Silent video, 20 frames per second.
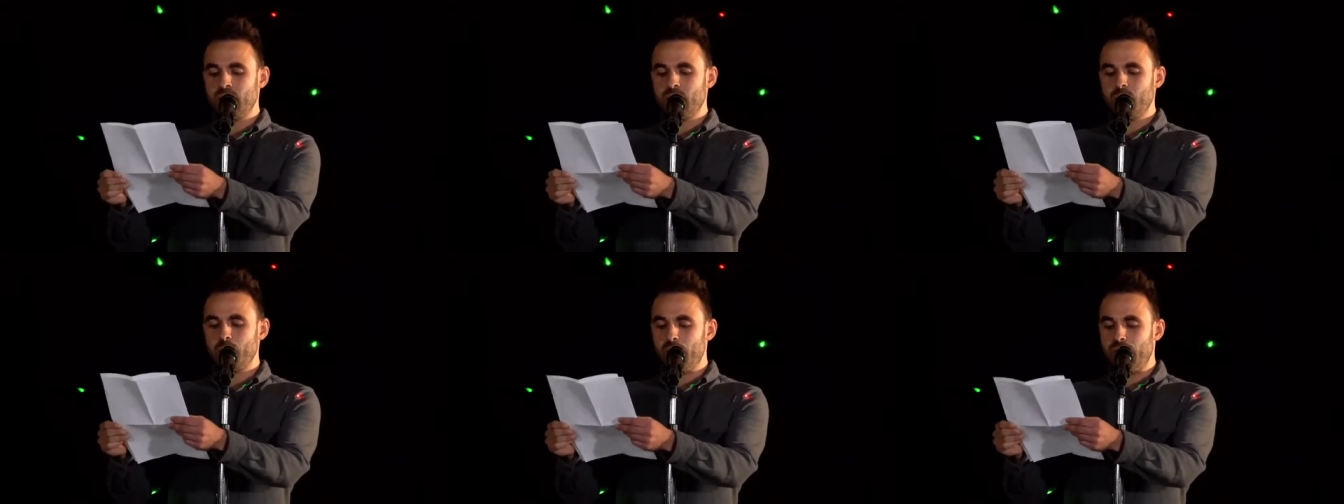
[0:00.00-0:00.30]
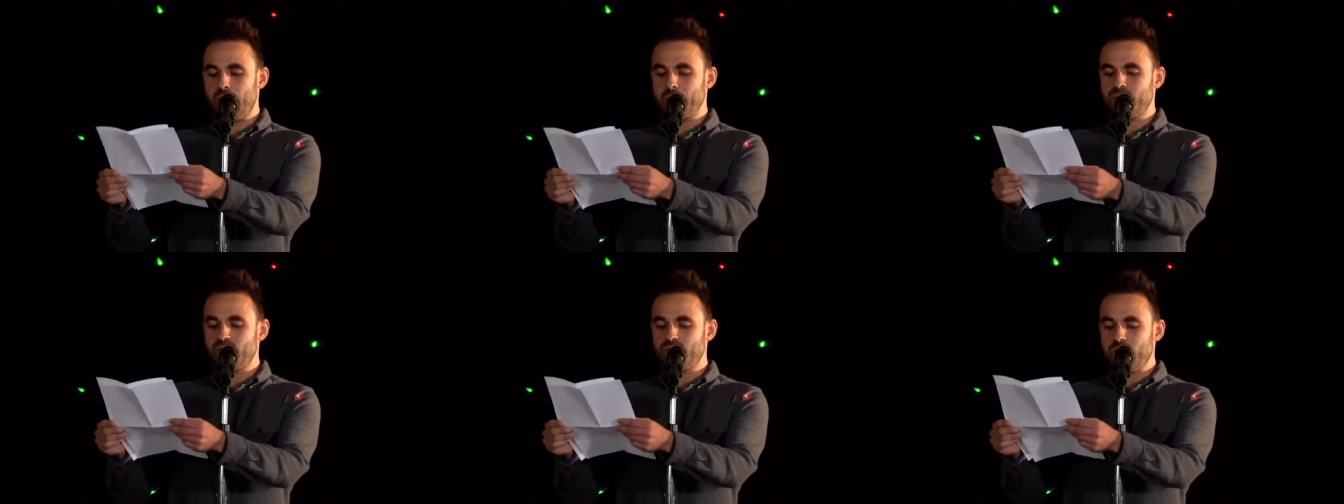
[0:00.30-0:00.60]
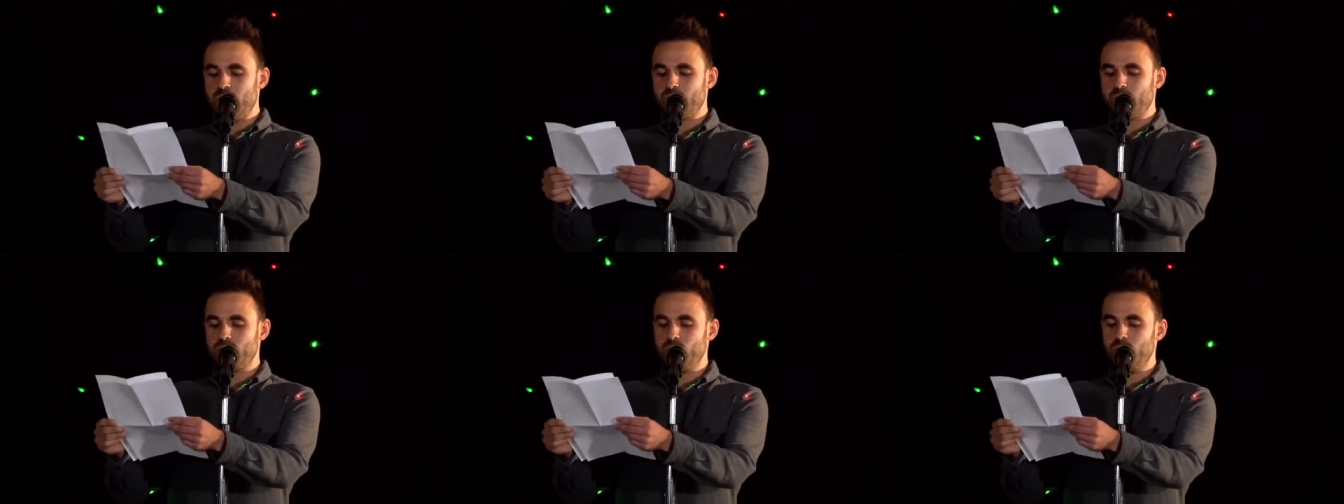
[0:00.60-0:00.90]
bleibt
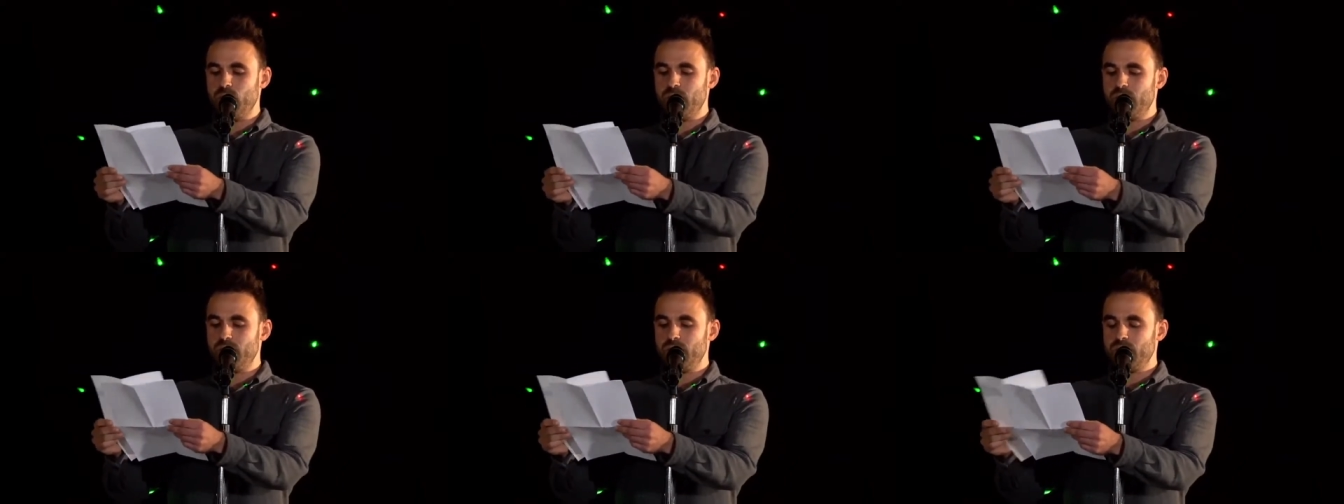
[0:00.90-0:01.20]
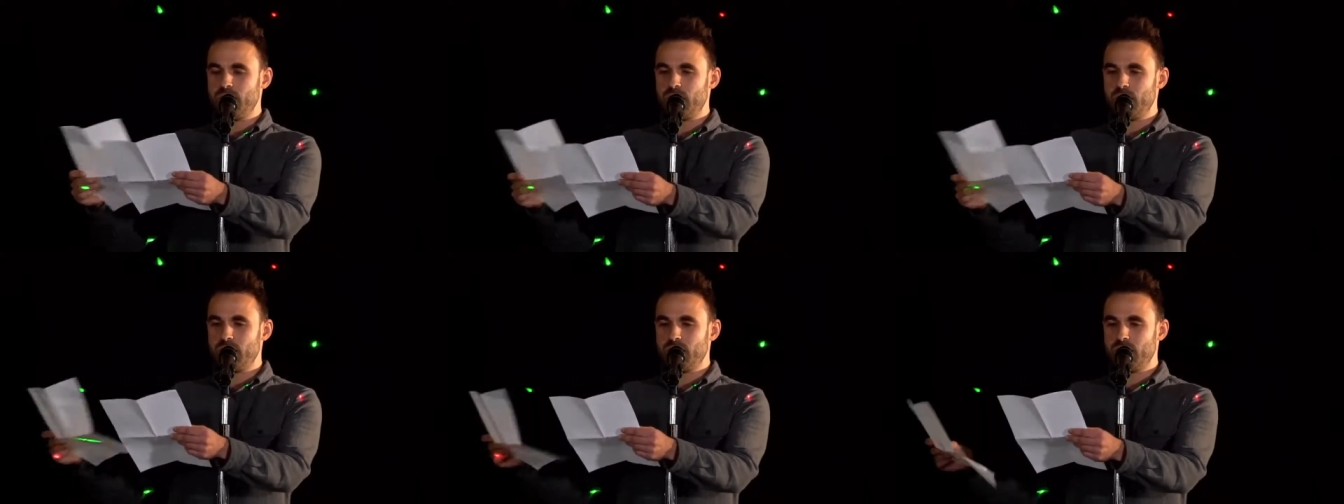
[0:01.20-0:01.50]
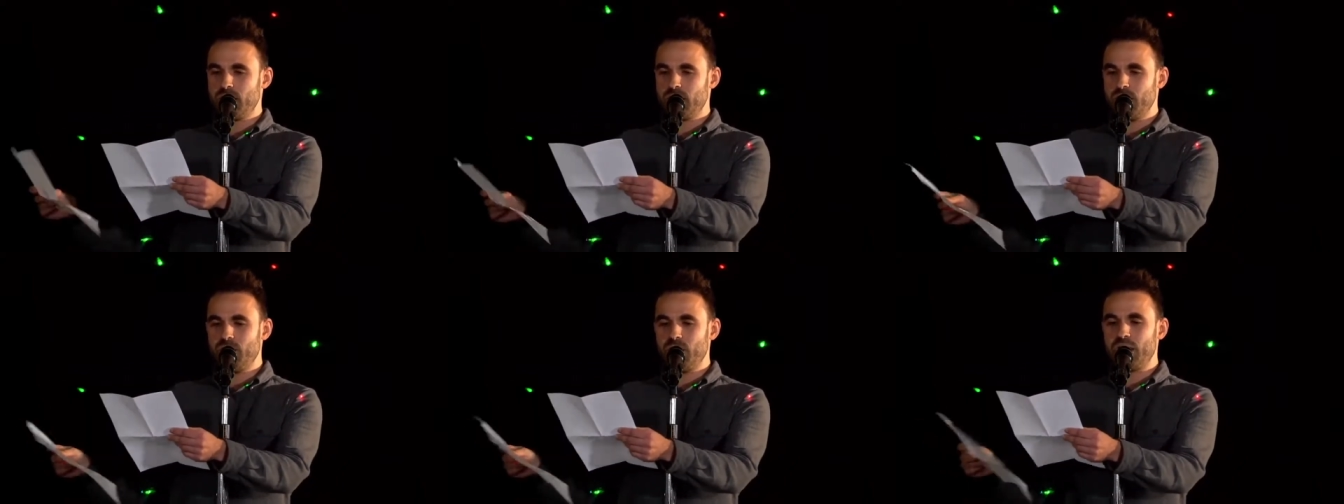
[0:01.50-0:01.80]
fragwürdig,
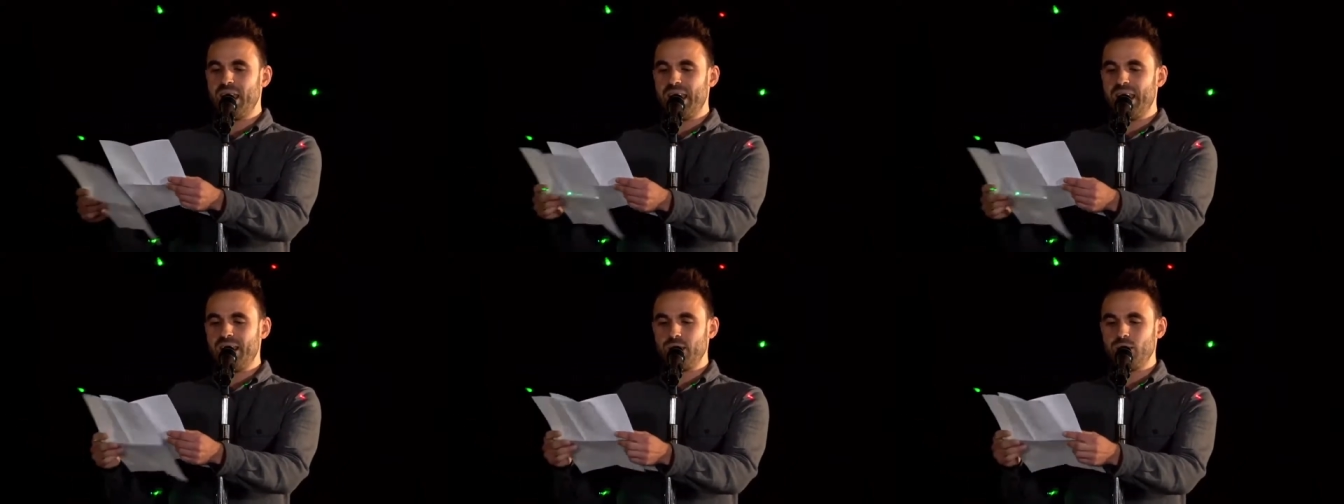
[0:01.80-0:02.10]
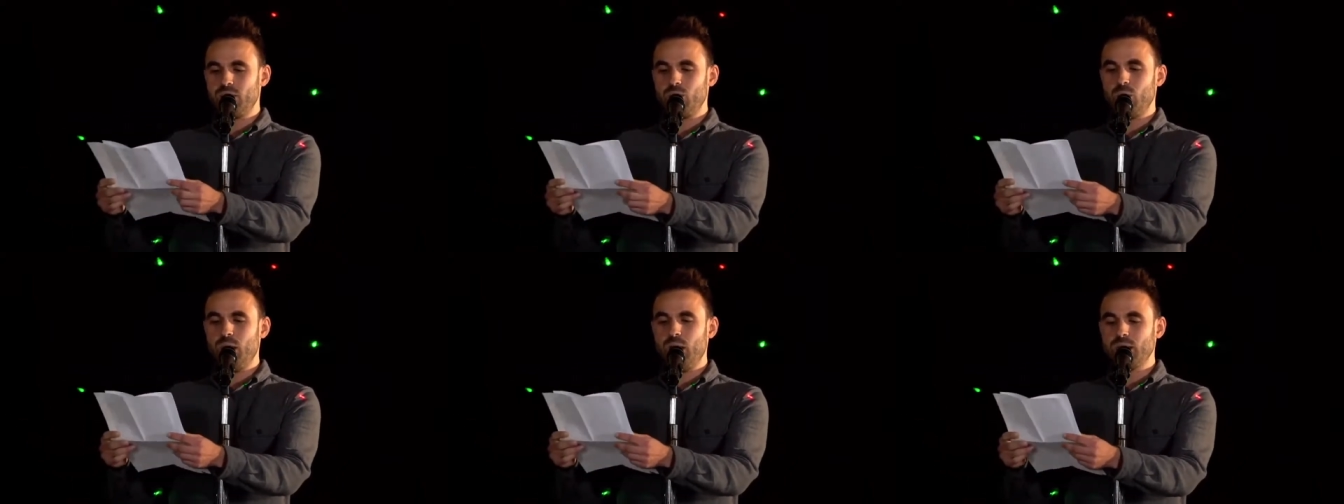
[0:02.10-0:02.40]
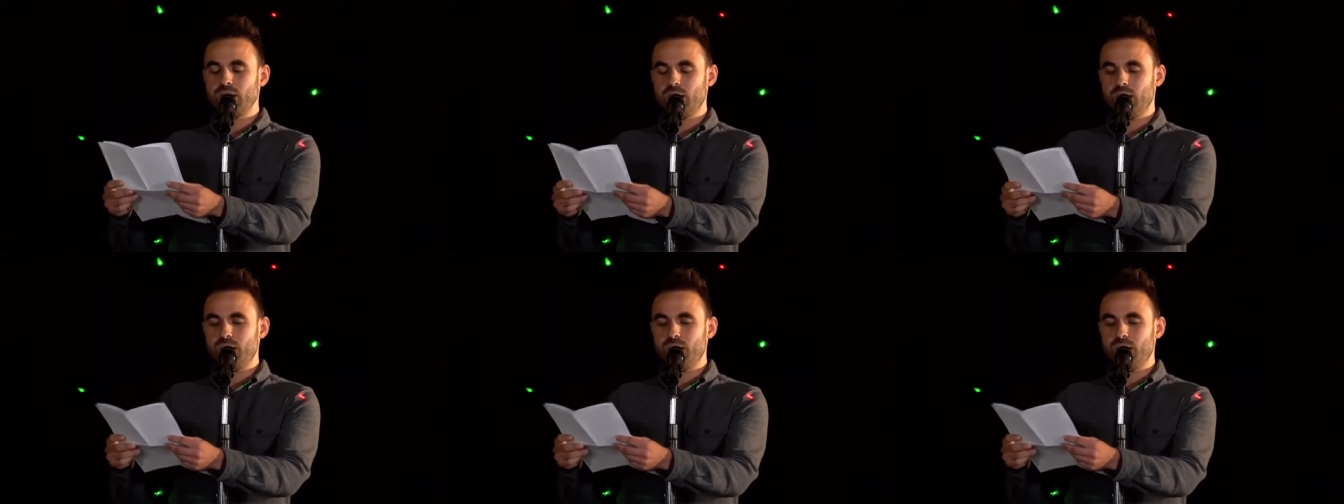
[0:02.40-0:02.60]
denn wir denken zu langsam.